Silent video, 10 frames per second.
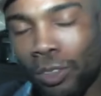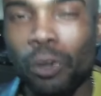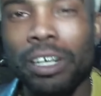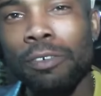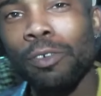ont
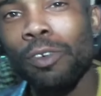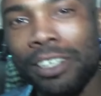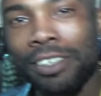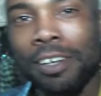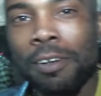relevé les
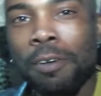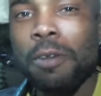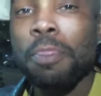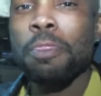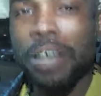défis de la
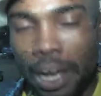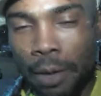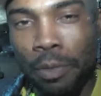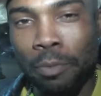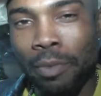scène
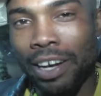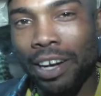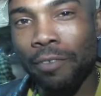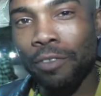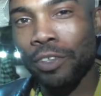hip-hop de
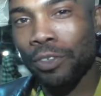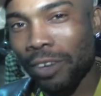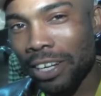Détroit,